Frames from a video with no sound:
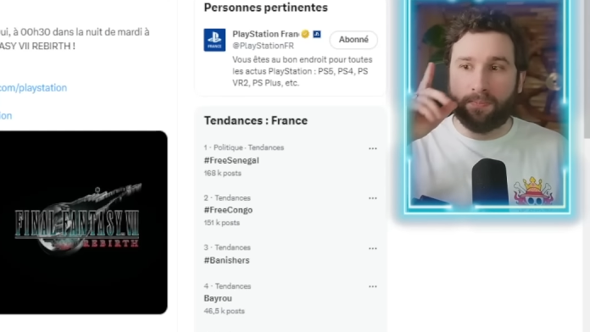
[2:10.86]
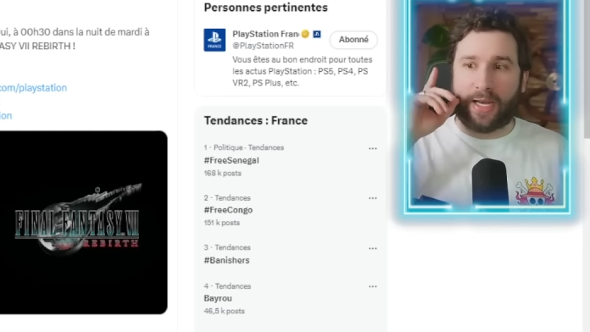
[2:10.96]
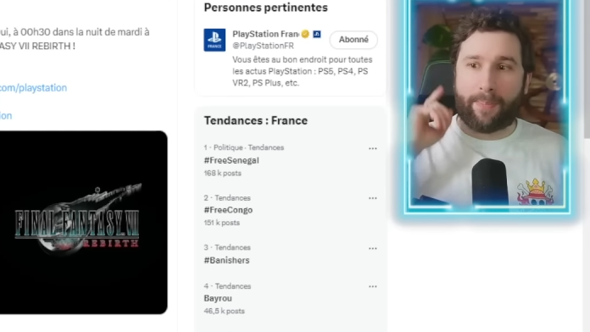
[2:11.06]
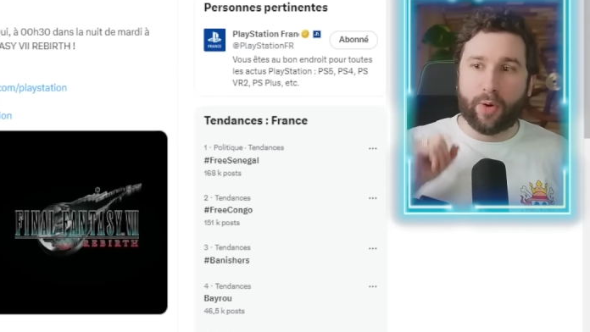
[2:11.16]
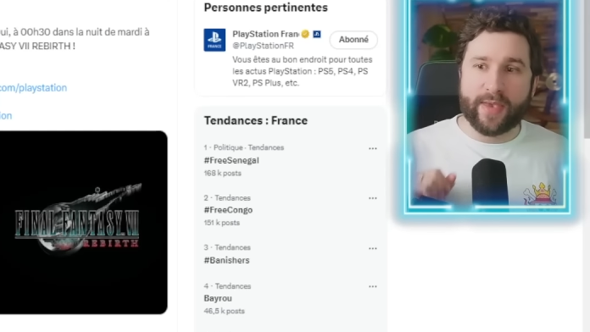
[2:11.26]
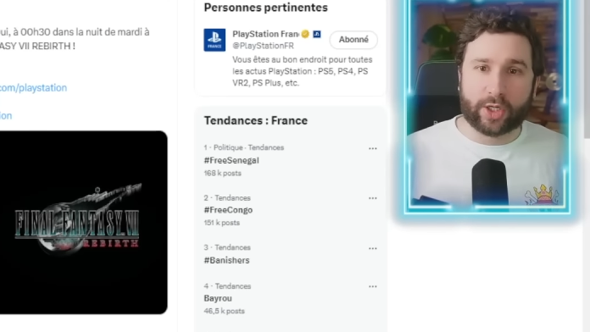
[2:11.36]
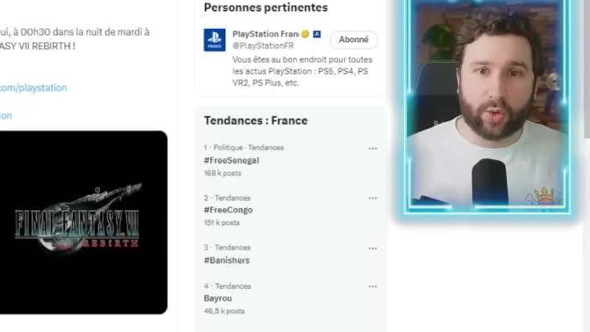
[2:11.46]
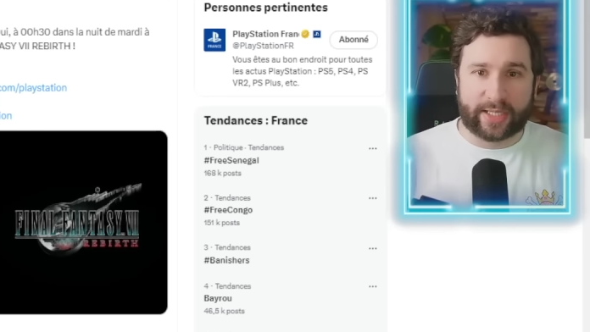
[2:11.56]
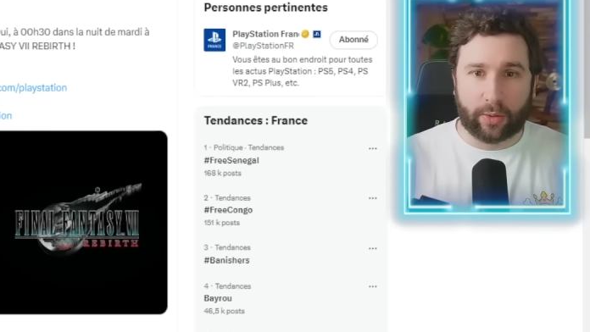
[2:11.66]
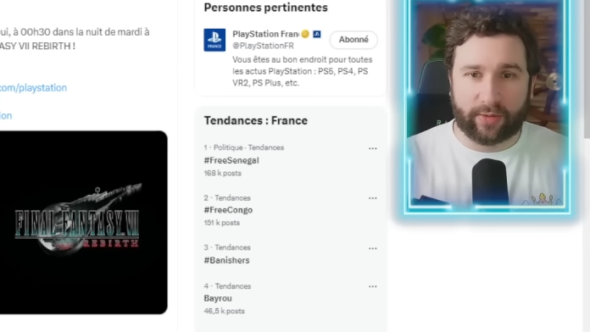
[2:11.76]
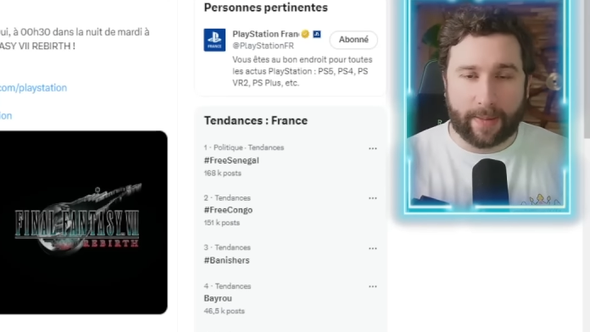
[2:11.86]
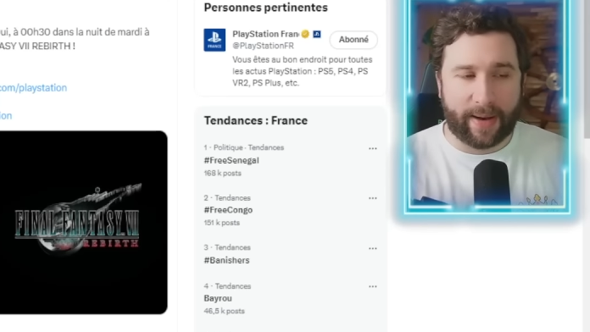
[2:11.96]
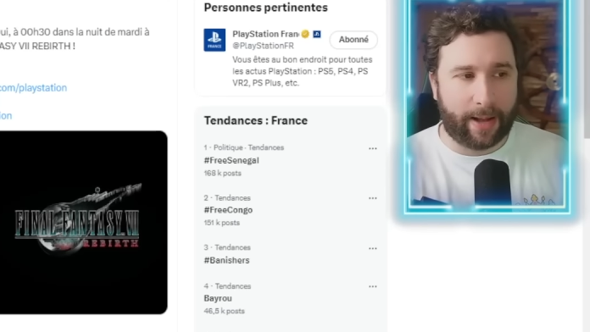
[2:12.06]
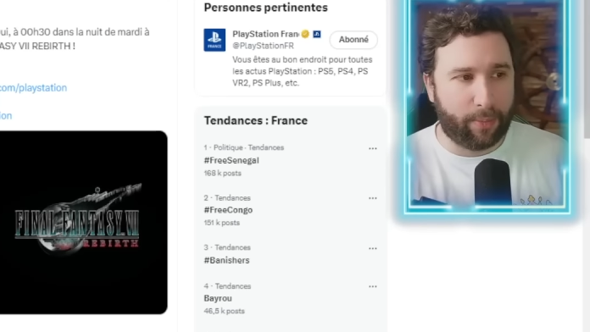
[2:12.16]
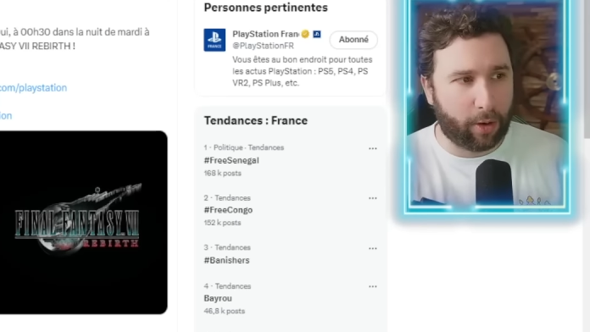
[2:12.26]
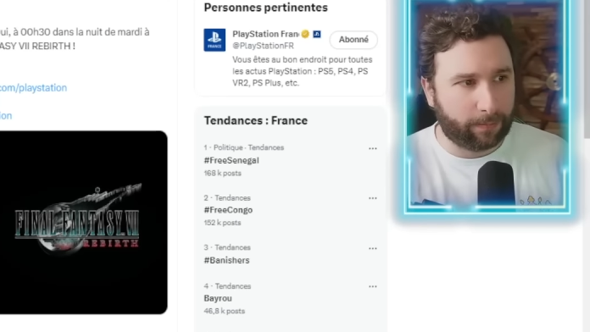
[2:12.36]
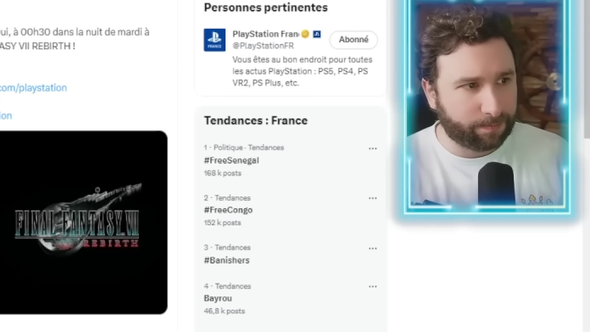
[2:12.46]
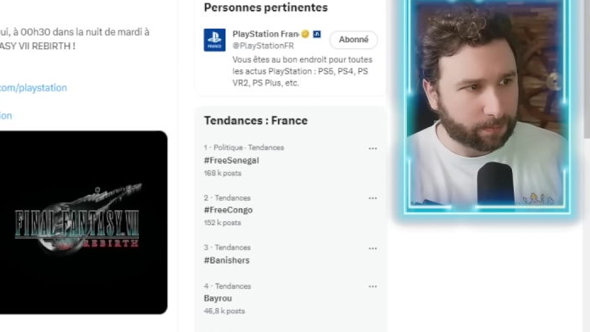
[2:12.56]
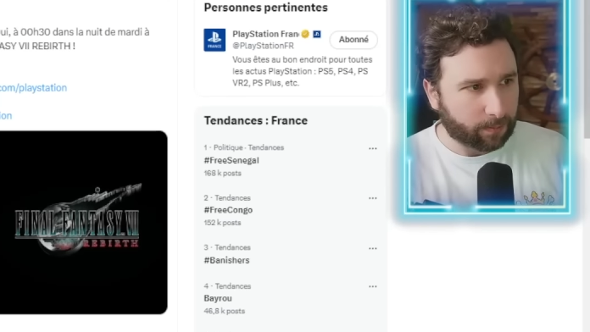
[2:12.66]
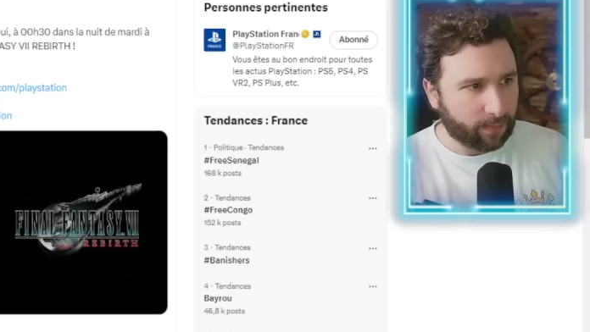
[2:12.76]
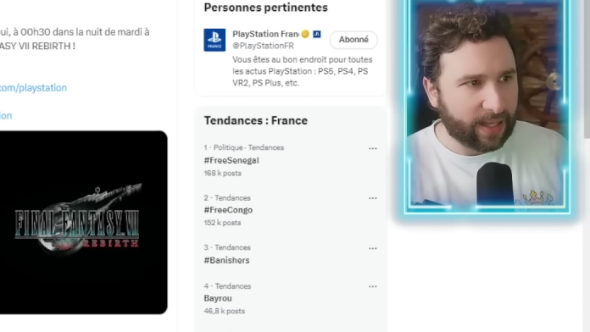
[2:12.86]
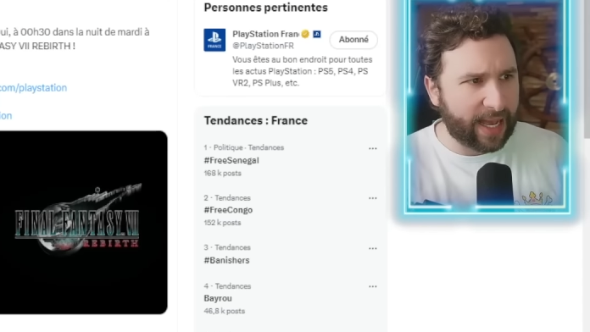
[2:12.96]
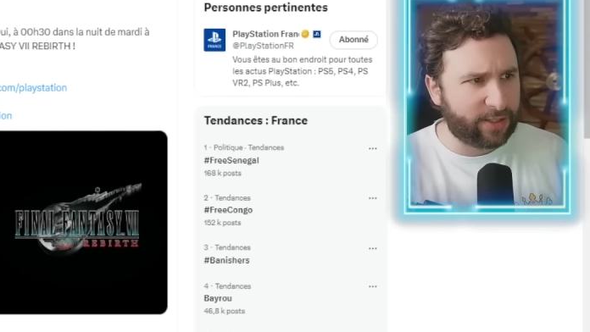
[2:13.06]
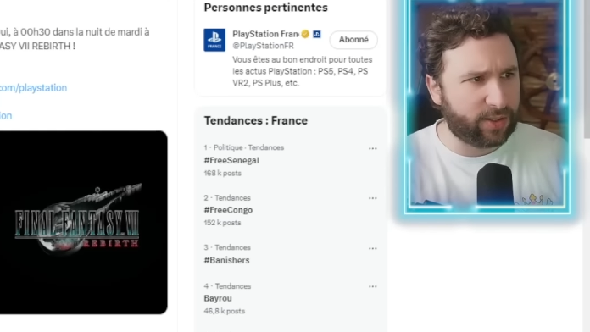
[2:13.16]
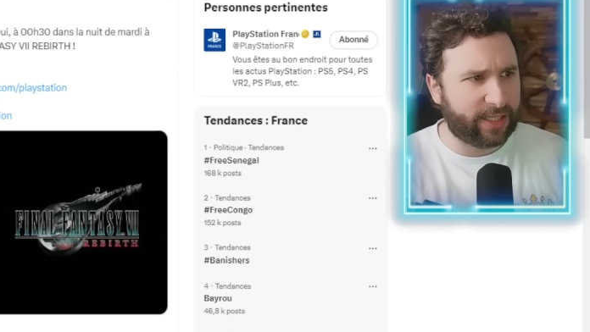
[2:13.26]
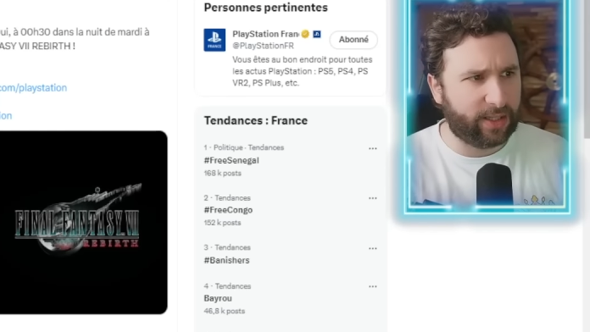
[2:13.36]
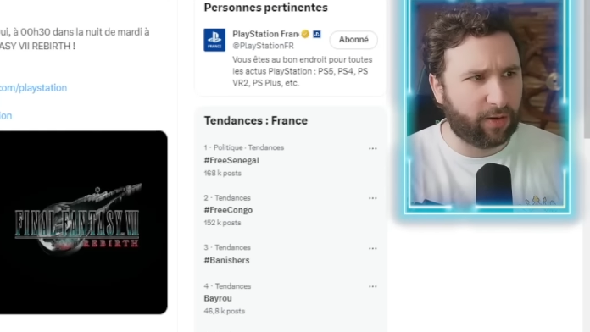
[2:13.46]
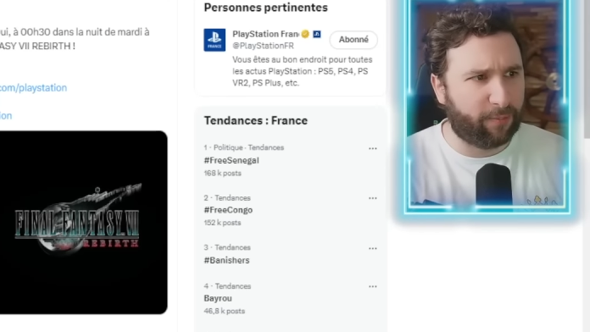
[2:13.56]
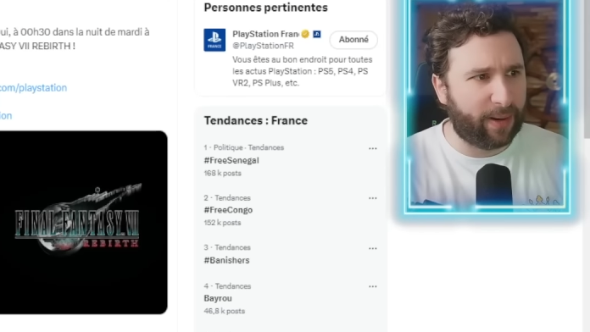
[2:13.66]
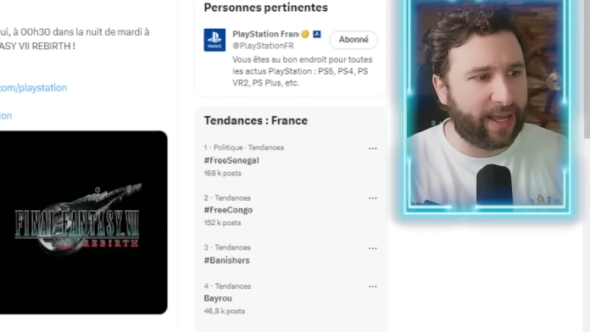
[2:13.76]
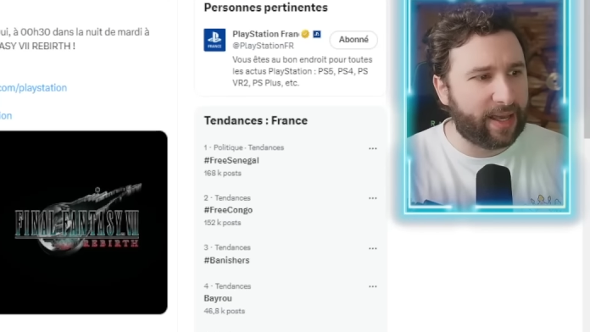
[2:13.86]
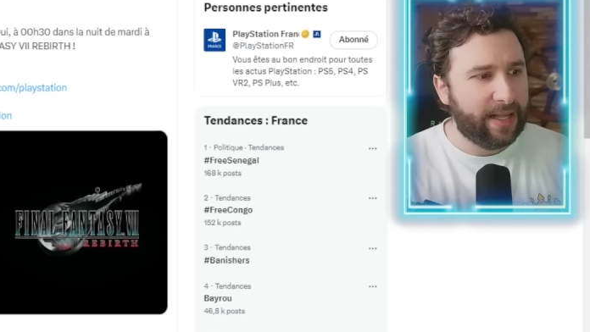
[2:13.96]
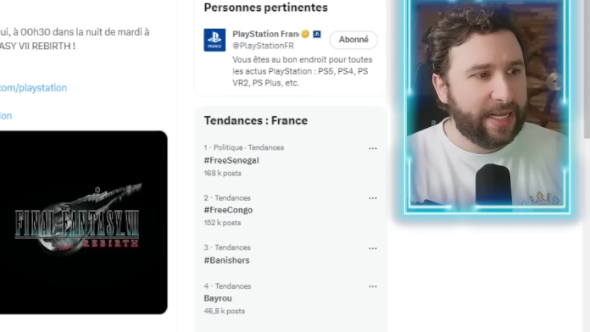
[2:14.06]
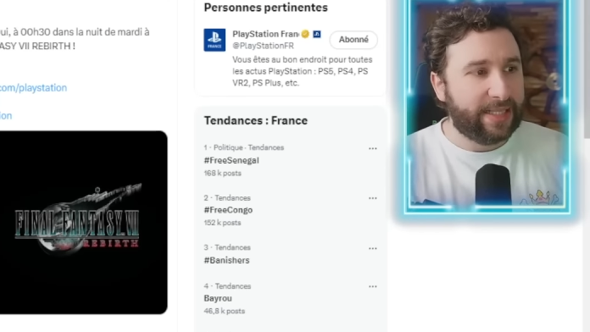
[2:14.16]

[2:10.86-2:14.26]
la première chose à noter par rapport à ce state of play,